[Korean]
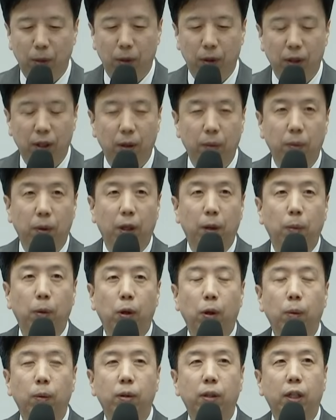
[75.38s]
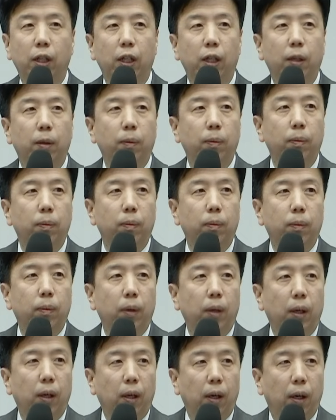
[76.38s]
이번 참 김옥경 목사님
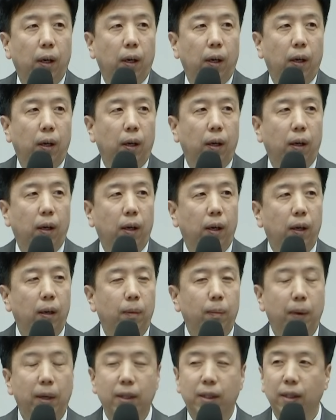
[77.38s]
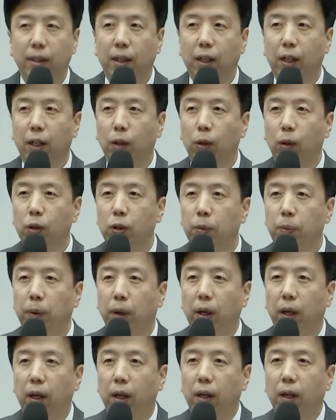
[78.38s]
어, 말씀과 기도
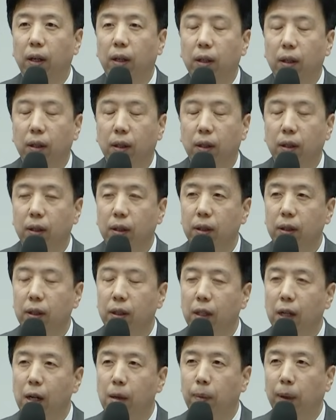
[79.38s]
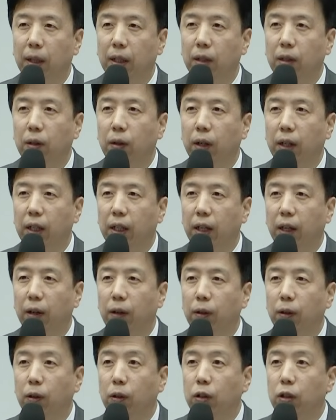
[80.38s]
집회에 어, 큰 은혜를 받은 것
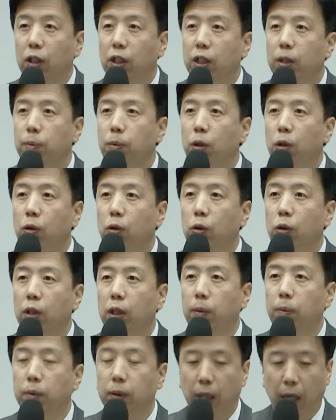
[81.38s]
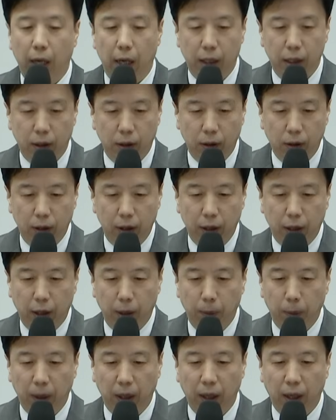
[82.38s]
같아요. 그리고 제 심령도 참 달라진 것을
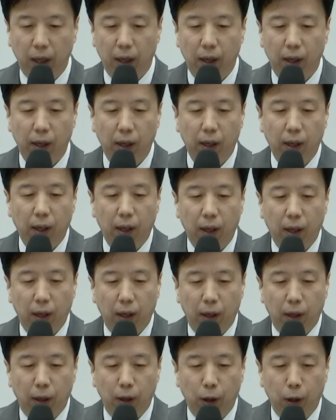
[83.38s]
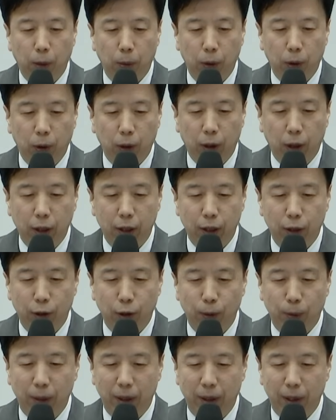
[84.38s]
느낍니다. 여러분도 그랬을
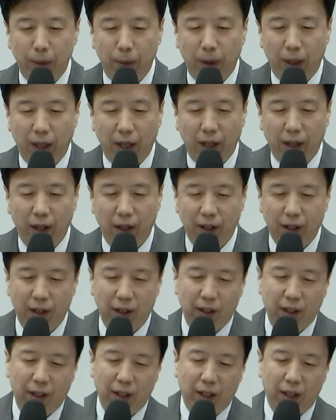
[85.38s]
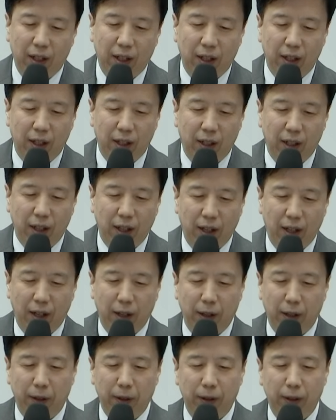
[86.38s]
줄 믿습니다.
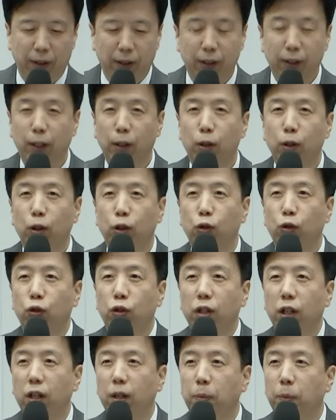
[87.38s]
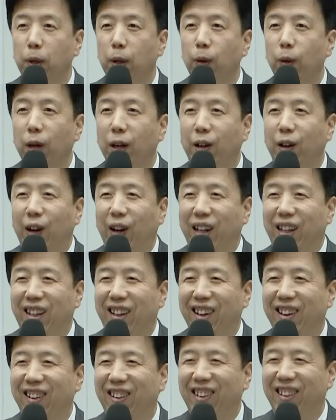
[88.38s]
네. 근데도 이제 육체는 피곤한 것
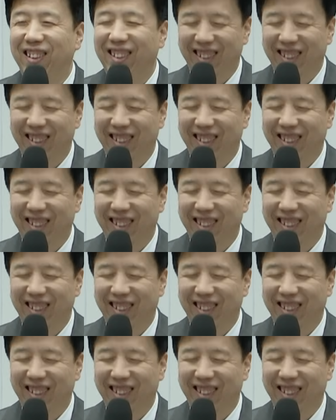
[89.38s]
같아요.